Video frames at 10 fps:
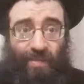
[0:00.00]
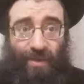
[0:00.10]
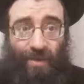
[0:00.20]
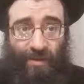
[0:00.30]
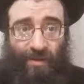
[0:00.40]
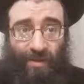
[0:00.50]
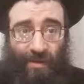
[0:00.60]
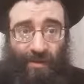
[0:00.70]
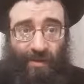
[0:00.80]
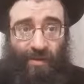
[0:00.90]
этот
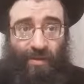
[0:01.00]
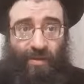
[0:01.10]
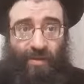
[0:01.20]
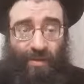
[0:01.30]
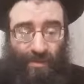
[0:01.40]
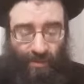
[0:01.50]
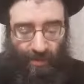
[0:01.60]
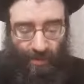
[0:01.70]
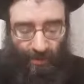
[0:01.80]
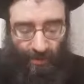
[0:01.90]
отрывок
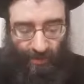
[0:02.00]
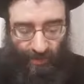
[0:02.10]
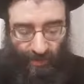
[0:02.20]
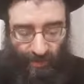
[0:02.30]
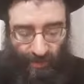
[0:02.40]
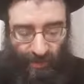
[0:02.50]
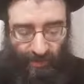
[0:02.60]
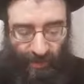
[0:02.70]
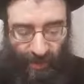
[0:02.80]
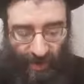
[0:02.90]
э, из
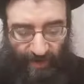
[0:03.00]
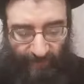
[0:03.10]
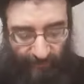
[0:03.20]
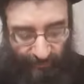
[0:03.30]
главы Рея.